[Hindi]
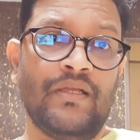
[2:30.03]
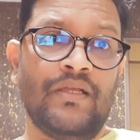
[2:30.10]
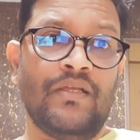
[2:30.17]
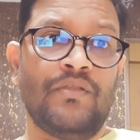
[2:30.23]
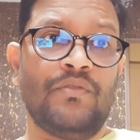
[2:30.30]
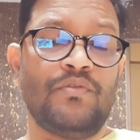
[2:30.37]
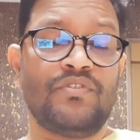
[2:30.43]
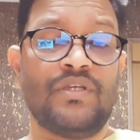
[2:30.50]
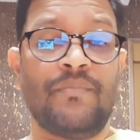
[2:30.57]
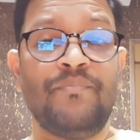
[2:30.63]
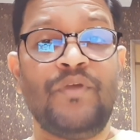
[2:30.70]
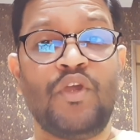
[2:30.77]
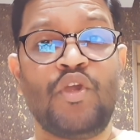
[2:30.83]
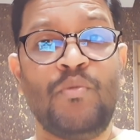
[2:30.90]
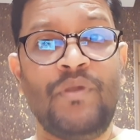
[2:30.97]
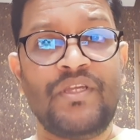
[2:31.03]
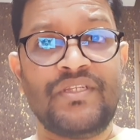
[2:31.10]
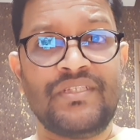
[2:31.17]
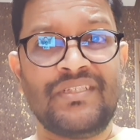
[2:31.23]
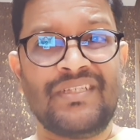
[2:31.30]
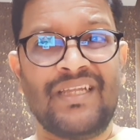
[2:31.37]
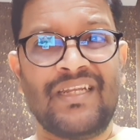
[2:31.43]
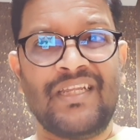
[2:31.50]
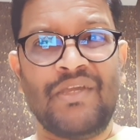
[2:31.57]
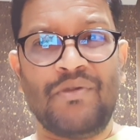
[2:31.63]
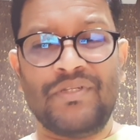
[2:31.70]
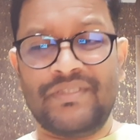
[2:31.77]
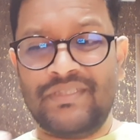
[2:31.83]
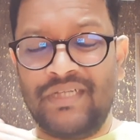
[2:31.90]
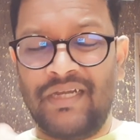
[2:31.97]
तो सब में एक्यूमुलेशन चल रही है और
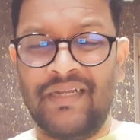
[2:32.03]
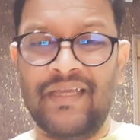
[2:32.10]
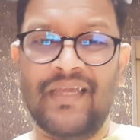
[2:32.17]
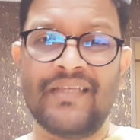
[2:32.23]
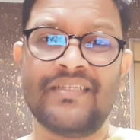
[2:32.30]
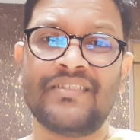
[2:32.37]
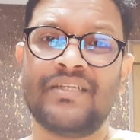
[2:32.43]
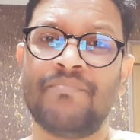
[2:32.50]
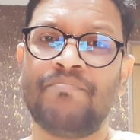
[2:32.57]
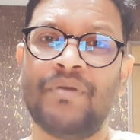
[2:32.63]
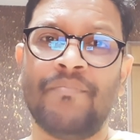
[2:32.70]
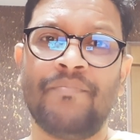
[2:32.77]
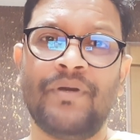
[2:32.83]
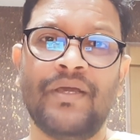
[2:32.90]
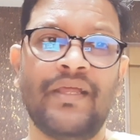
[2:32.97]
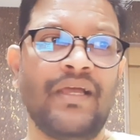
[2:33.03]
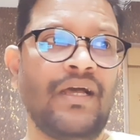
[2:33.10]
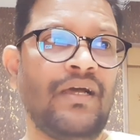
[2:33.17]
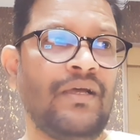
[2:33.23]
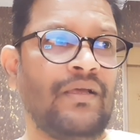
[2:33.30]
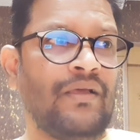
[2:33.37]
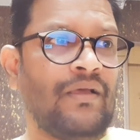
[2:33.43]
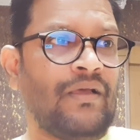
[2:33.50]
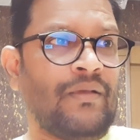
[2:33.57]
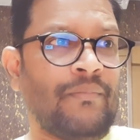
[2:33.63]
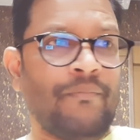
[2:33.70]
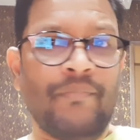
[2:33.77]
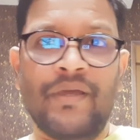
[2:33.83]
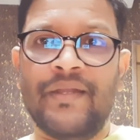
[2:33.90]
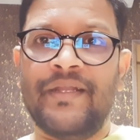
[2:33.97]
झटके से सब पंप करेगा
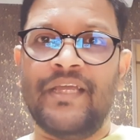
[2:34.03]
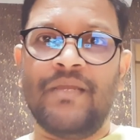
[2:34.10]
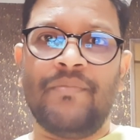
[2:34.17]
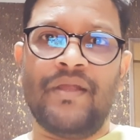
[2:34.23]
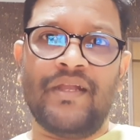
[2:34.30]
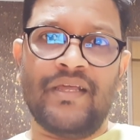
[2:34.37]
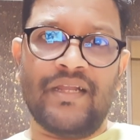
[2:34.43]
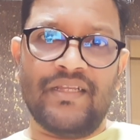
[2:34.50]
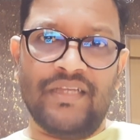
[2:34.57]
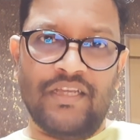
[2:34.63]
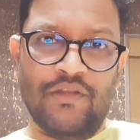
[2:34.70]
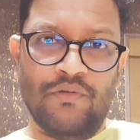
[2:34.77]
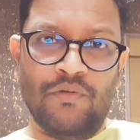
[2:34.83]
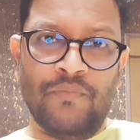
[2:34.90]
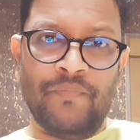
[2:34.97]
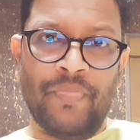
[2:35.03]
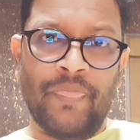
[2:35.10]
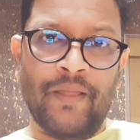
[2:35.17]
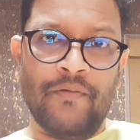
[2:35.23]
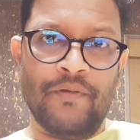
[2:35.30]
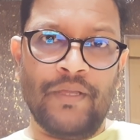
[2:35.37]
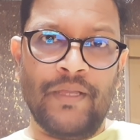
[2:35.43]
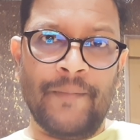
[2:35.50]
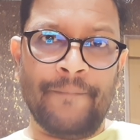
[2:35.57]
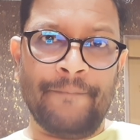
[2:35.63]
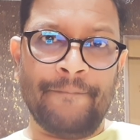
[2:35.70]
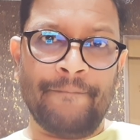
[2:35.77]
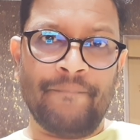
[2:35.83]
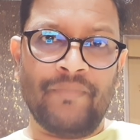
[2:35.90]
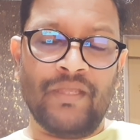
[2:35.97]
बैठे के बैठे रह जाएंगे लोग ओके
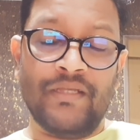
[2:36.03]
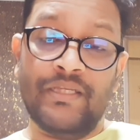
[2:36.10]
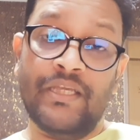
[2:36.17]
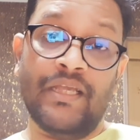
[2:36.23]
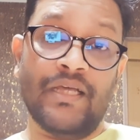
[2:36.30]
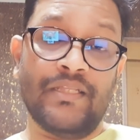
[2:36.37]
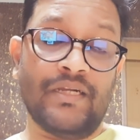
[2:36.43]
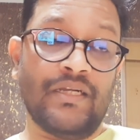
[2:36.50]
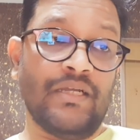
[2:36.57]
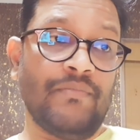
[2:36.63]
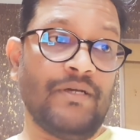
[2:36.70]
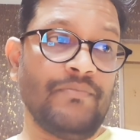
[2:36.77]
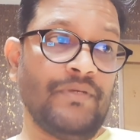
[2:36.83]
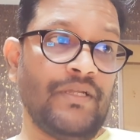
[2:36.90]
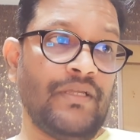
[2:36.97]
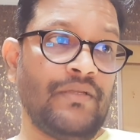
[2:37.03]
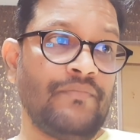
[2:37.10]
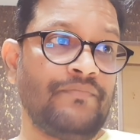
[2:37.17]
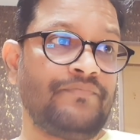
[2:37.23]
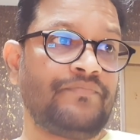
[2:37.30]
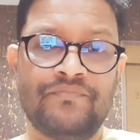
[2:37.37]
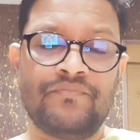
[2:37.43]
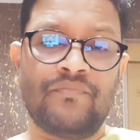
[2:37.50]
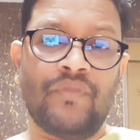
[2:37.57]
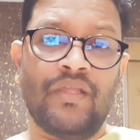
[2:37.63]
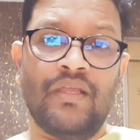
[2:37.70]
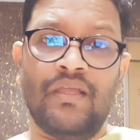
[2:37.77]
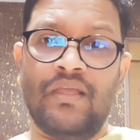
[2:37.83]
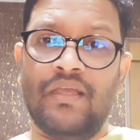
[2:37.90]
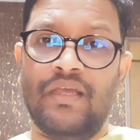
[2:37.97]
ये याद रखना बात मेरी
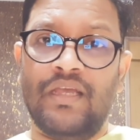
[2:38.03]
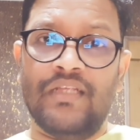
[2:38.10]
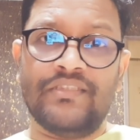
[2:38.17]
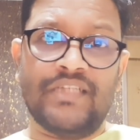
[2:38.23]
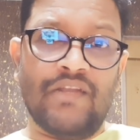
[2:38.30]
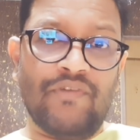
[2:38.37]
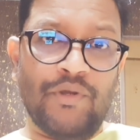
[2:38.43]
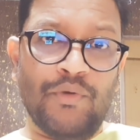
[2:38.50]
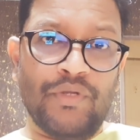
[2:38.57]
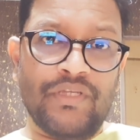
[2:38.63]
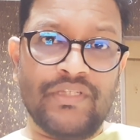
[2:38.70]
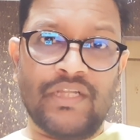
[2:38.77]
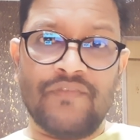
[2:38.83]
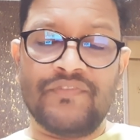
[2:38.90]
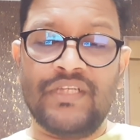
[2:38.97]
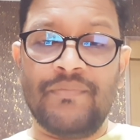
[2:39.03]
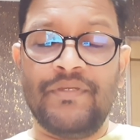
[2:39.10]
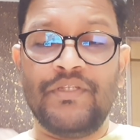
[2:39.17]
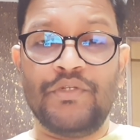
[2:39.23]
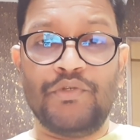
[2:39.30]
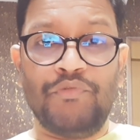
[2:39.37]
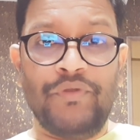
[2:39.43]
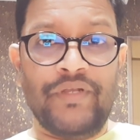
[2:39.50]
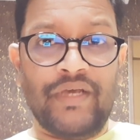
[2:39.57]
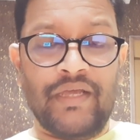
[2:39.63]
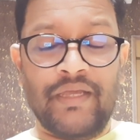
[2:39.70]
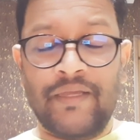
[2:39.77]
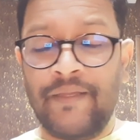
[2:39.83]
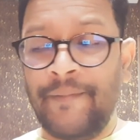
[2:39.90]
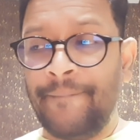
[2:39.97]
एल सेल्वाडोर की तरफ से भी जो ट्वीट
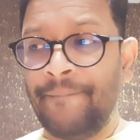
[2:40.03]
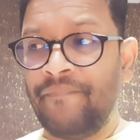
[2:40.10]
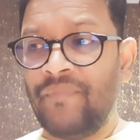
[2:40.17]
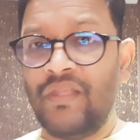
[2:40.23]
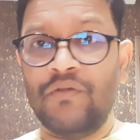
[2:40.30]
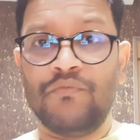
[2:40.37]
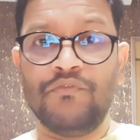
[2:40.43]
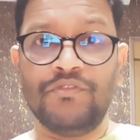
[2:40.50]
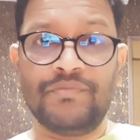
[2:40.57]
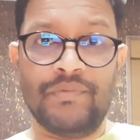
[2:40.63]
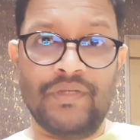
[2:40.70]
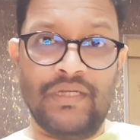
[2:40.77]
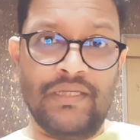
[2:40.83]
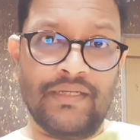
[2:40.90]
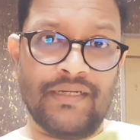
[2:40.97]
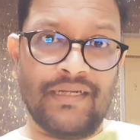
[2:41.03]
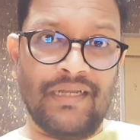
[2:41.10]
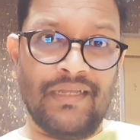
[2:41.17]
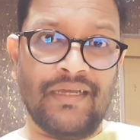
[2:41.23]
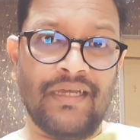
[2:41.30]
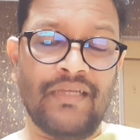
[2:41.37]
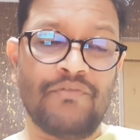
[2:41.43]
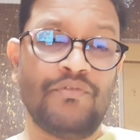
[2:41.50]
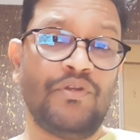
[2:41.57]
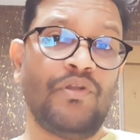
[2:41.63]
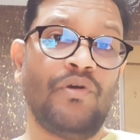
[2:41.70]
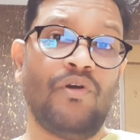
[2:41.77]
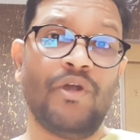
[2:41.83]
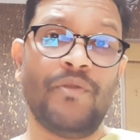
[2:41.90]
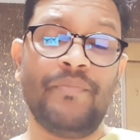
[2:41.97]
आया है उसमें क्लियर कट लिखा है कि
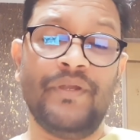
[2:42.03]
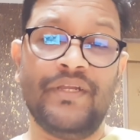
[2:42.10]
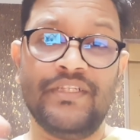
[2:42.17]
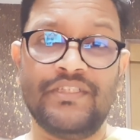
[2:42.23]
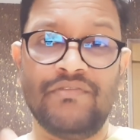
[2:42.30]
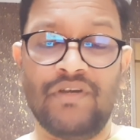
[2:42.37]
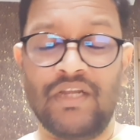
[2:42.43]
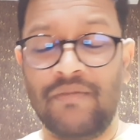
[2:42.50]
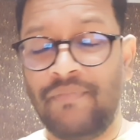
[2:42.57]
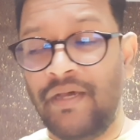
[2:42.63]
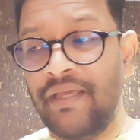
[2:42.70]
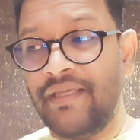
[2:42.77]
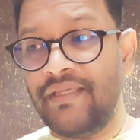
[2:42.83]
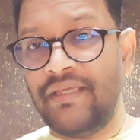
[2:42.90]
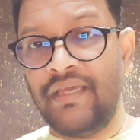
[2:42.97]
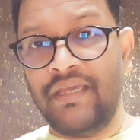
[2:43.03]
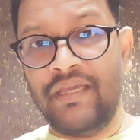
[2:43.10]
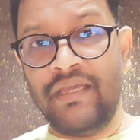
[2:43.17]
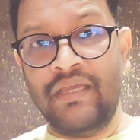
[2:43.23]
उन्होंने और बी वगैरह बाय किए हैं